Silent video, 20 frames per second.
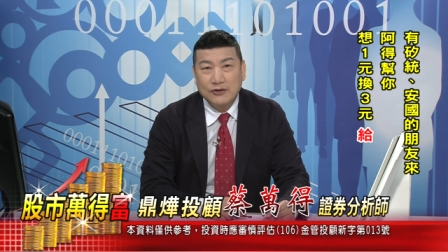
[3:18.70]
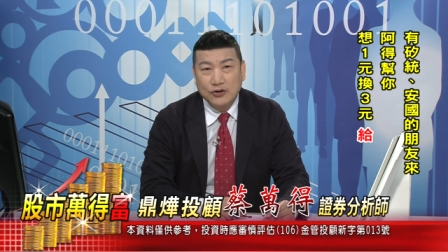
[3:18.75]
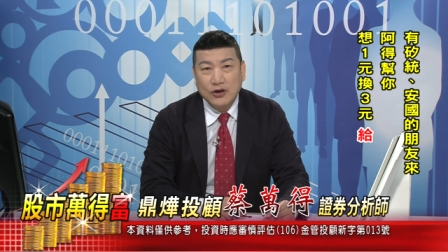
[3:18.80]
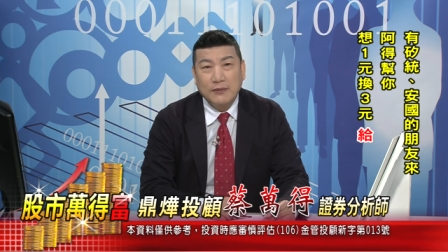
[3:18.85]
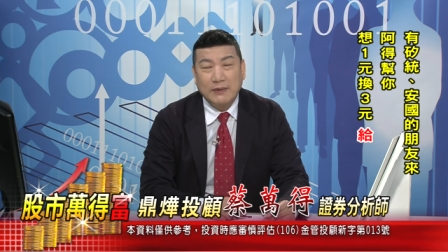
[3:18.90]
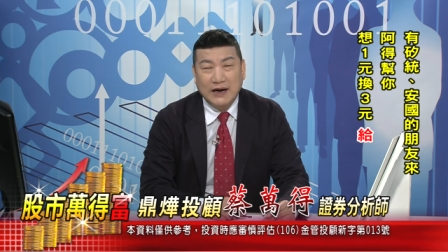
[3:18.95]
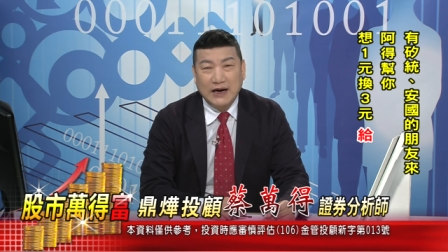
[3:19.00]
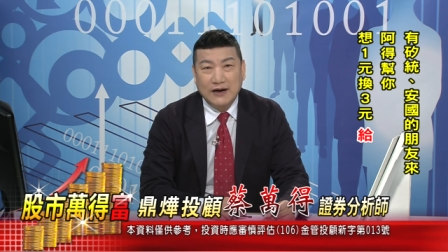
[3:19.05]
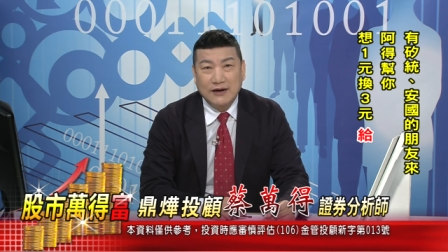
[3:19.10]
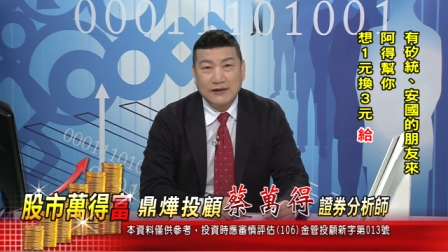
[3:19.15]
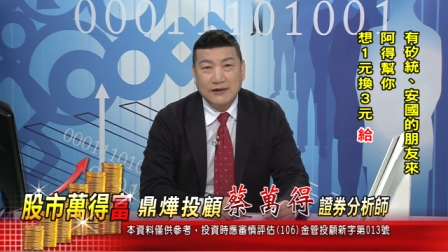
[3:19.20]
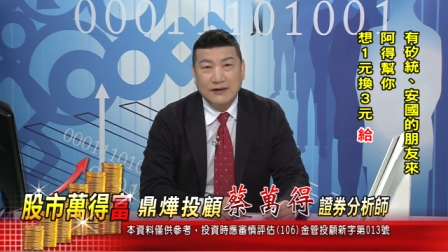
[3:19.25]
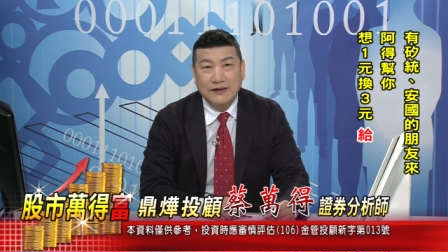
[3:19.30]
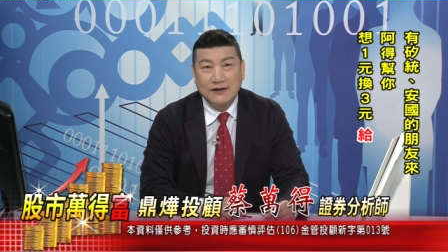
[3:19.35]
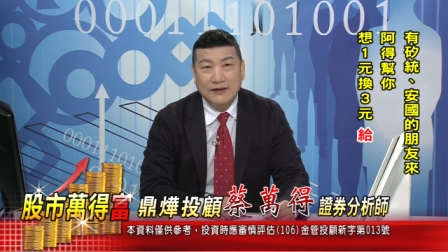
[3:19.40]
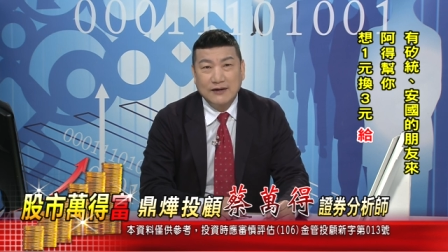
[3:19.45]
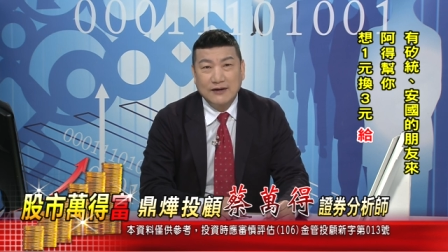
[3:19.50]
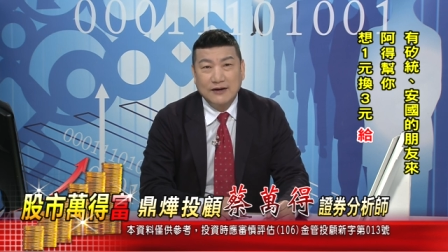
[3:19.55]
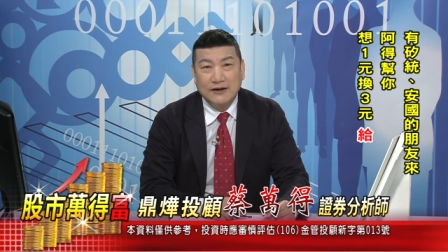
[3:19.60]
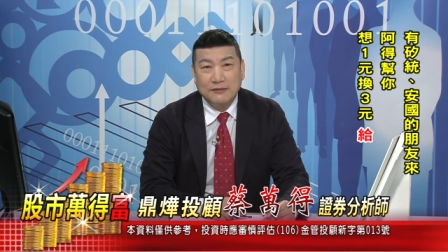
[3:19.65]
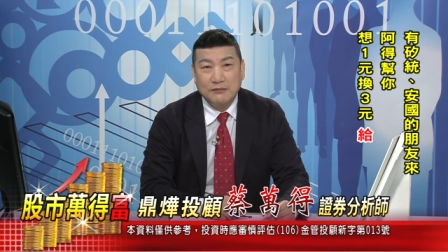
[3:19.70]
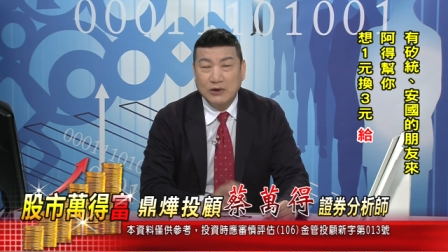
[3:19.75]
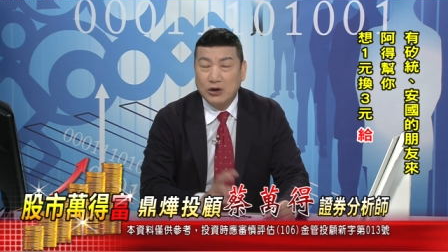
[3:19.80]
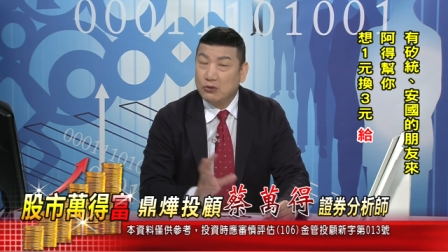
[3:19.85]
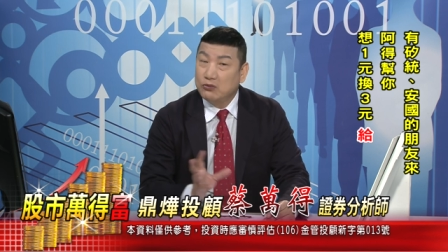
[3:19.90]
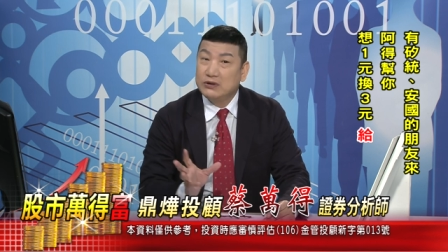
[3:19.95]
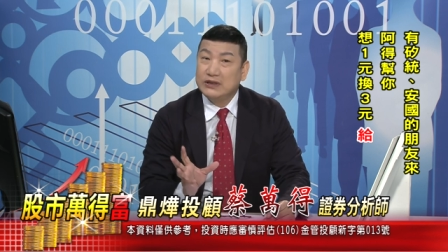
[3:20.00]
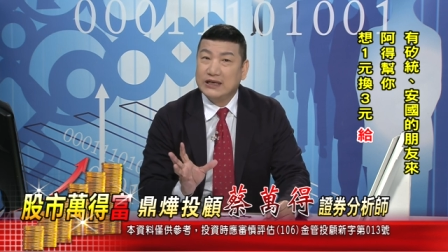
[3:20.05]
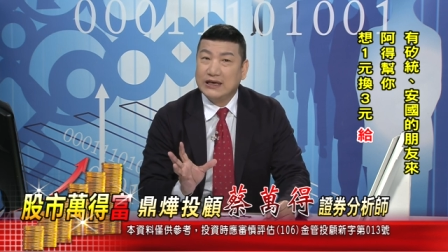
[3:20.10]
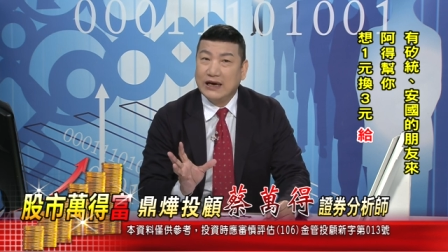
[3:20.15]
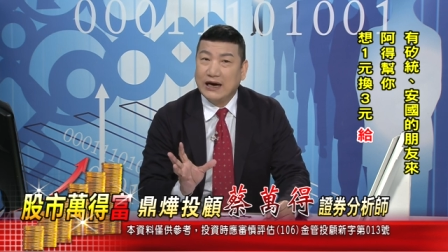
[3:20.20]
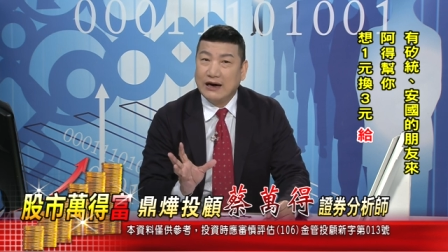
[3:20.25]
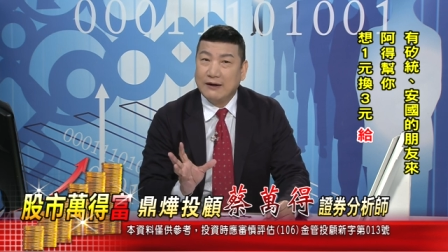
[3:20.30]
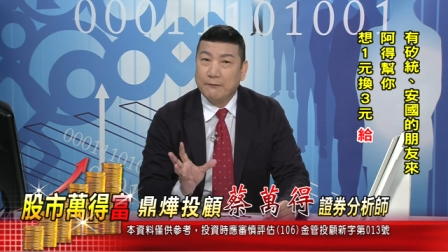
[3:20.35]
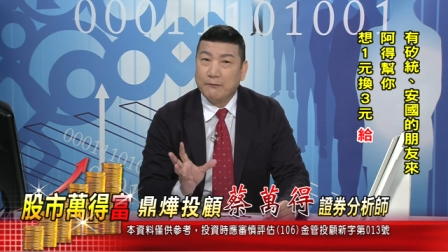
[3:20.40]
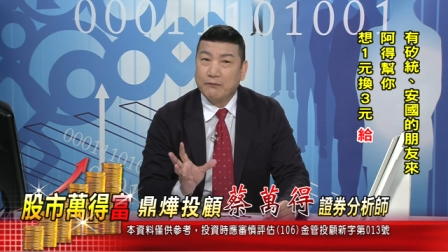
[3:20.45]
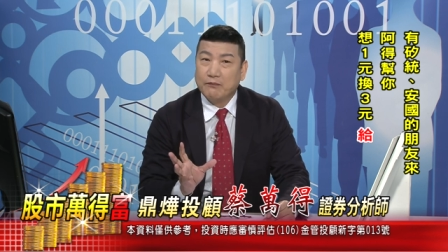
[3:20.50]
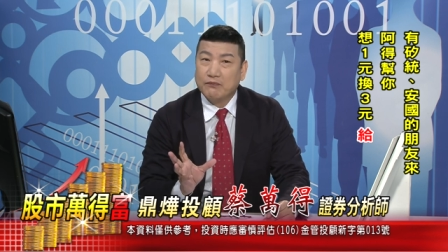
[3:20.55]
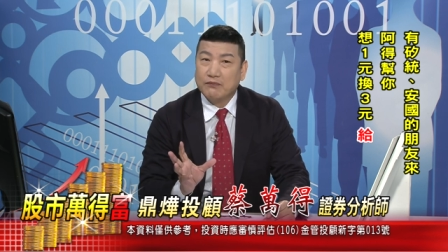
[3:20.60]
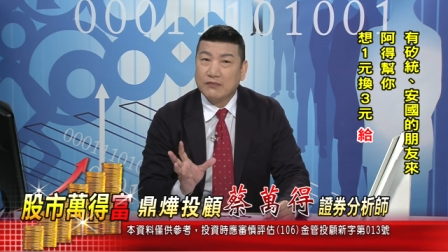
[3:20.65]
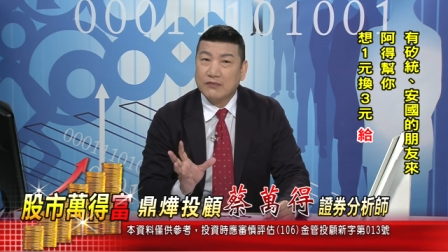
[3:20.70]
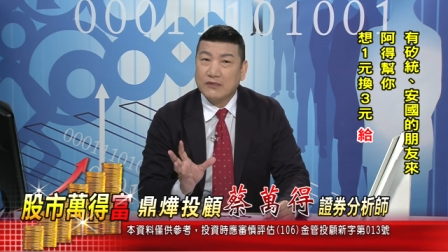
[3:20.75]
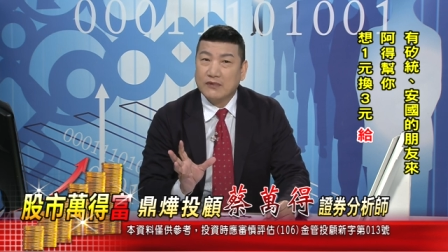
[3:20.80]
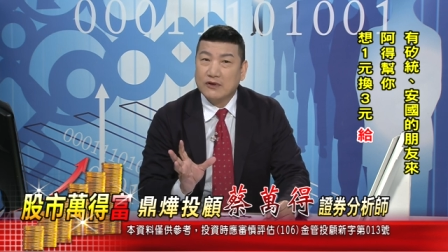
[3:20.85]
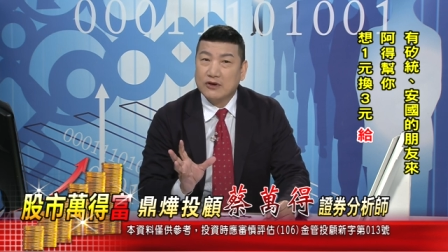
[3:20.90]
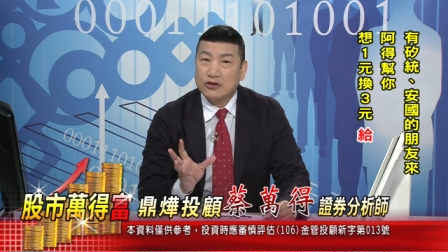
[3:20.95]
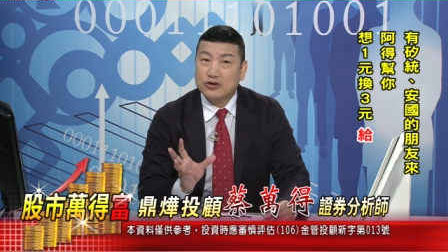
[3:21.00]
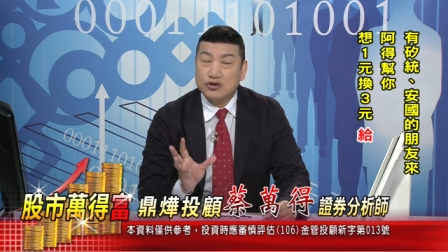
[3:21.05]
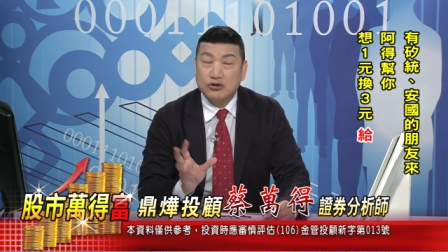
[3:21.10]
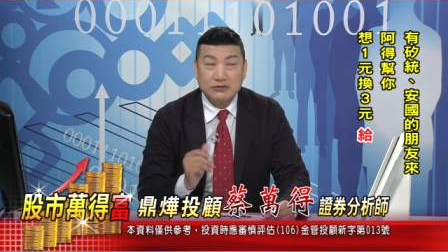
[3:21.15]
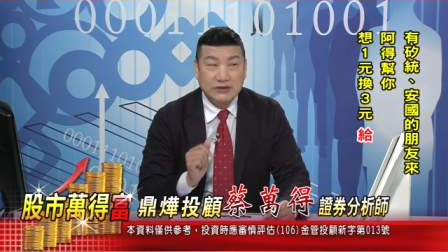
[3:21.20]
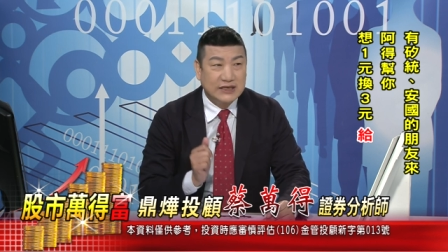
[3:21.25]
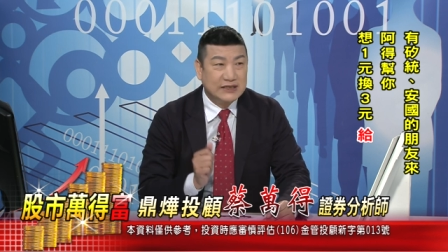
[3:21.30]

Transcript: 对吧？没有问题啊。重